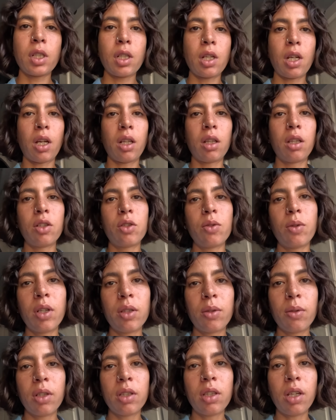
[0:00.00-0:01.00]
عدى شوية
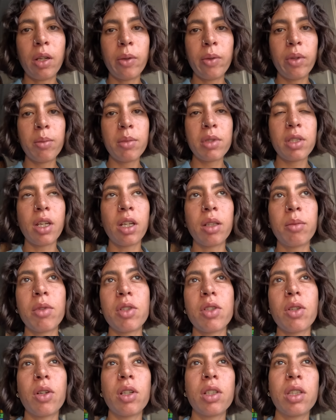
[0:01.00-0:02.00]
وقت حلوين من ساعة ما
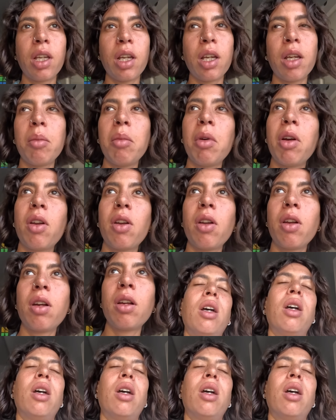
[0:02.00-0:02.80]
صورت آخر مرة